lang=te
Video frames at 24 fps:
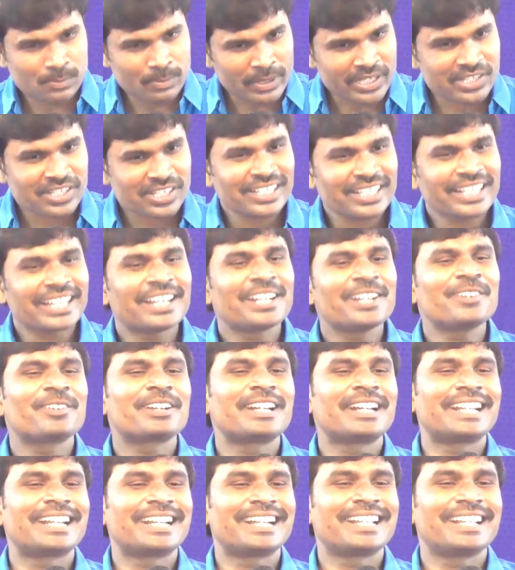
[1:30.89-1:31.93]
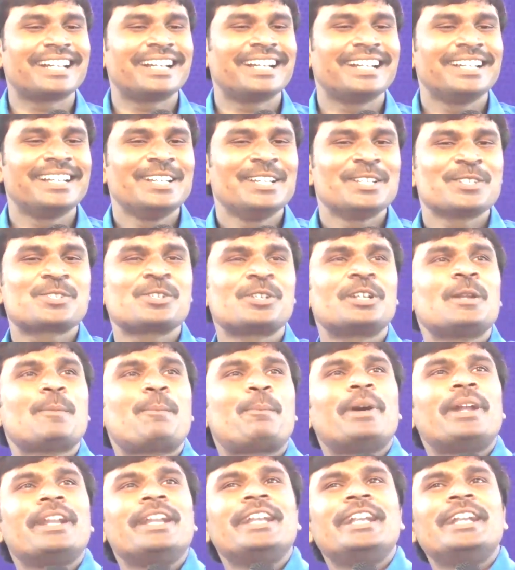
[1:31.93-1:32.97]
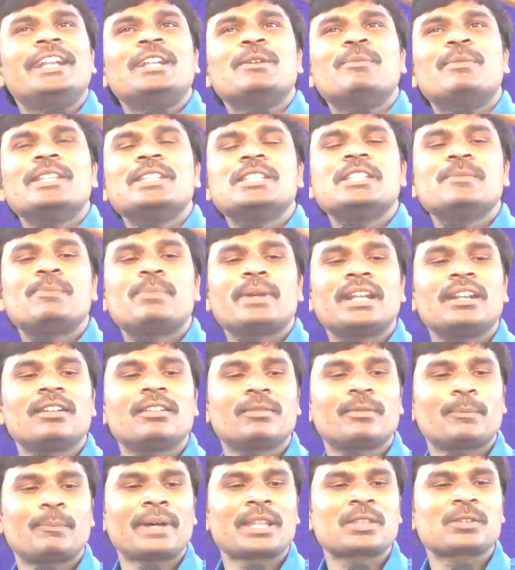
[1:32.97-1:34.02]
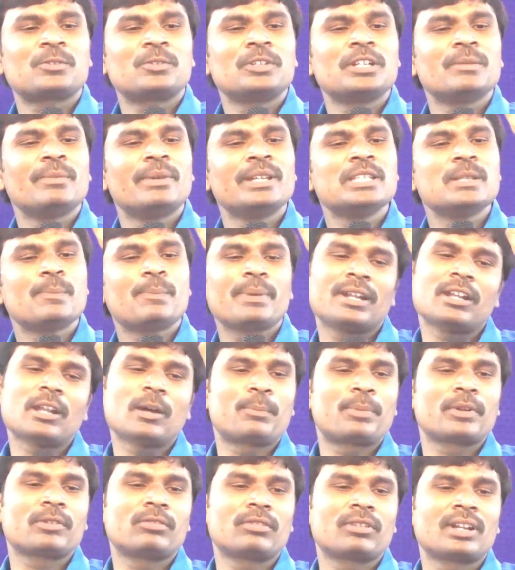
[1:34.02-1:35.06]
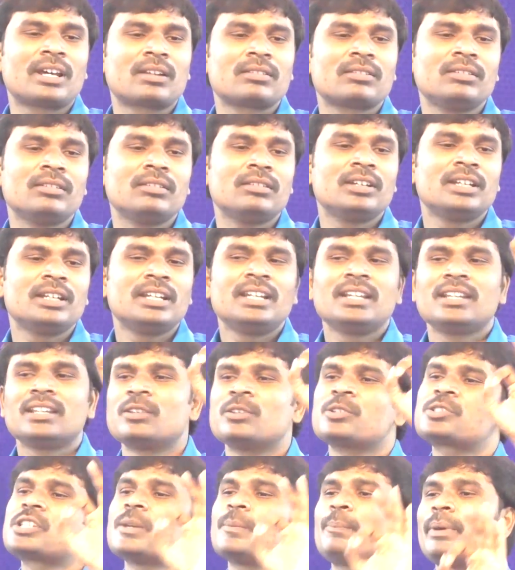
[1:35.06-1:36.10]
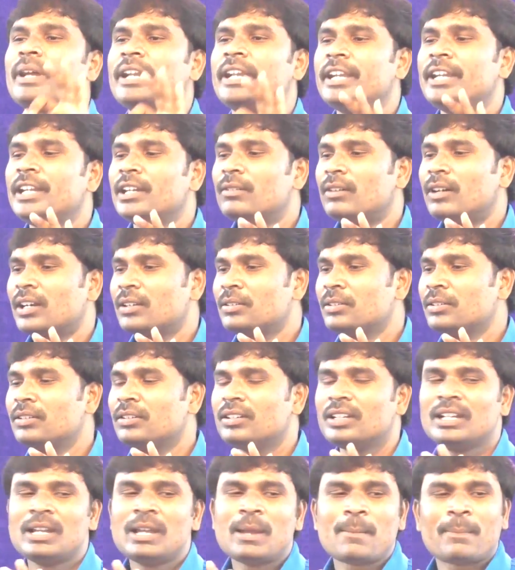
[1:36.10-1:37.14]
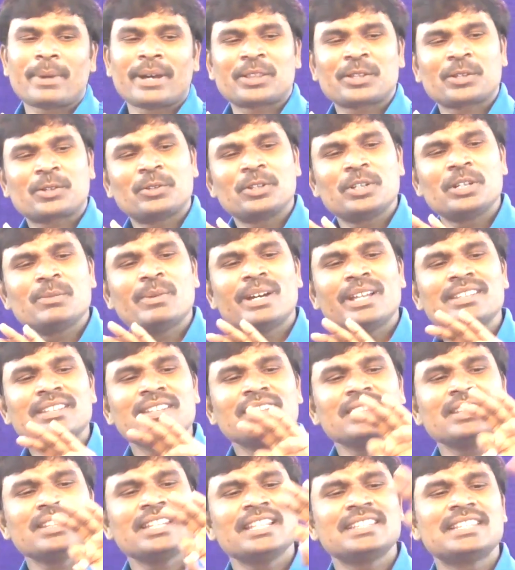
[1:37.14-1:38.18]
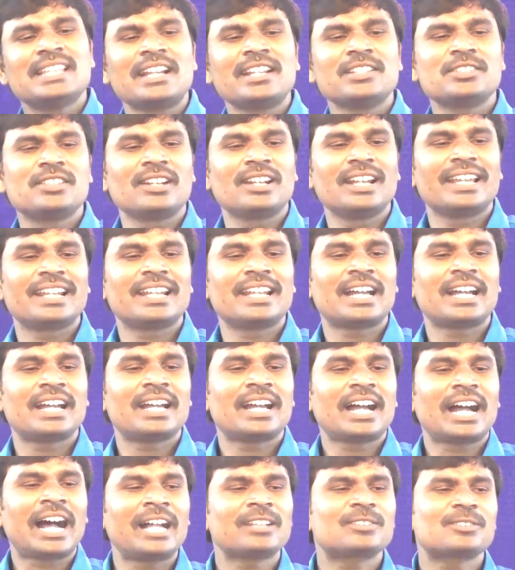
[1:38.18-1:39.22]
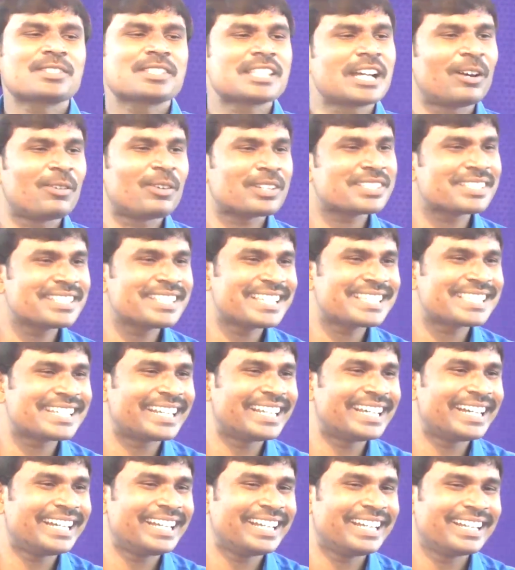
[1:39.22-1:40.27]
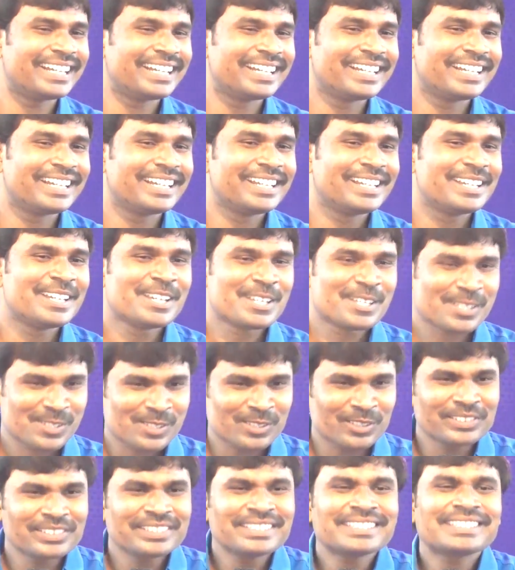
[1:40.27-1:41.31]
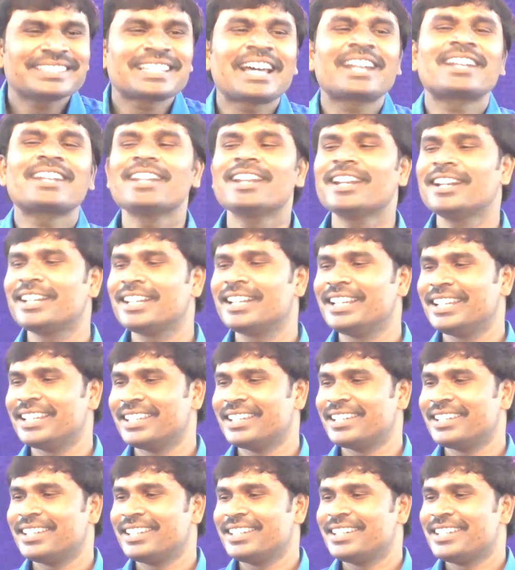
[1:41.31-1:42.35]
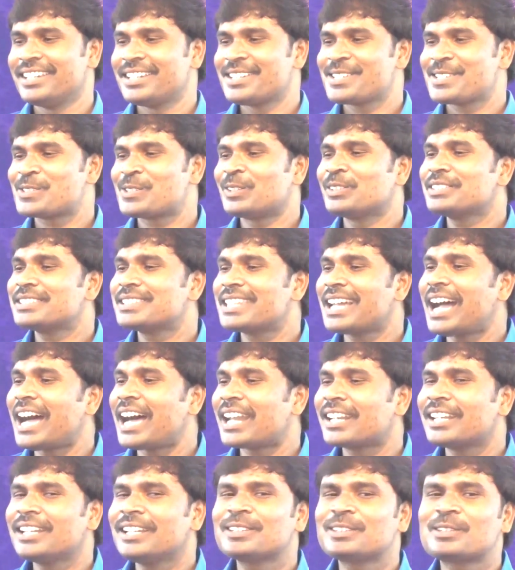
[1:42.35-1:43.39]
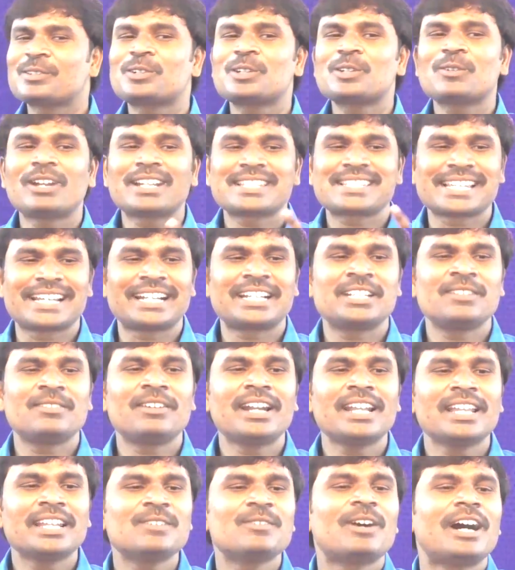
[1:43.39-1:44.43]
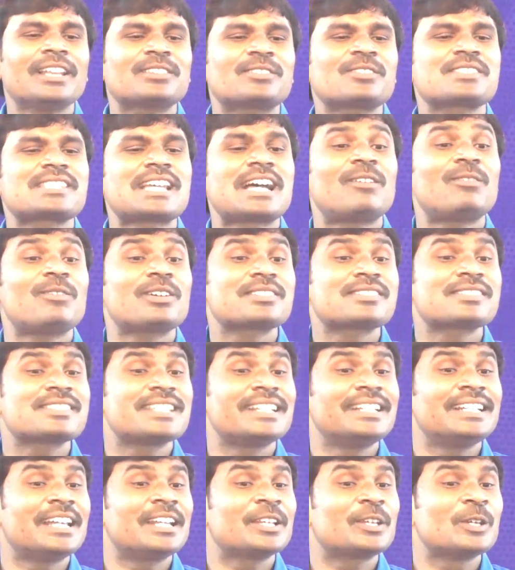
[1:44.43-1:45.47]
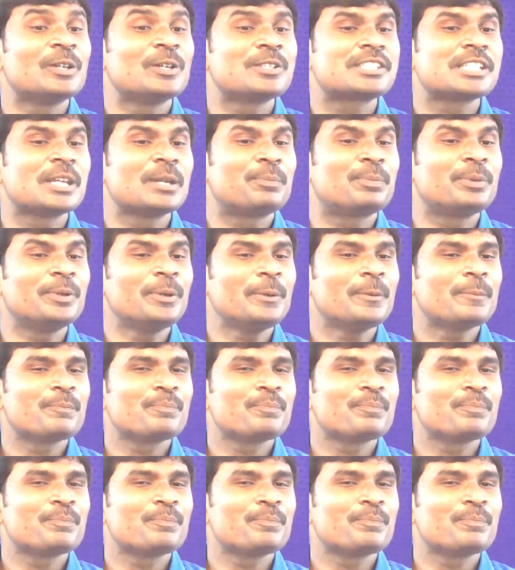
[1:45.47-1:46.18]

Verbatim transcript: స్పెషల్గానే ఉన్నాడట చూడండి పన్నెండు మంది పిల్లలు పదకొండు మంది పిల్లలు అప్పుడు ఉన్నారు యోసేపు పన్నెండు వాడు పదకొండు మంది దరిద్రులైనా వాళ్ళతో సహవాసం చేశాడా సొంత అన్నలండి సొంత అన్నలతో కూడా వాళ్ళు చెడ్డవాళ్ళని వాళ్ళతో సహవాసం చేయడానికి యోసేపు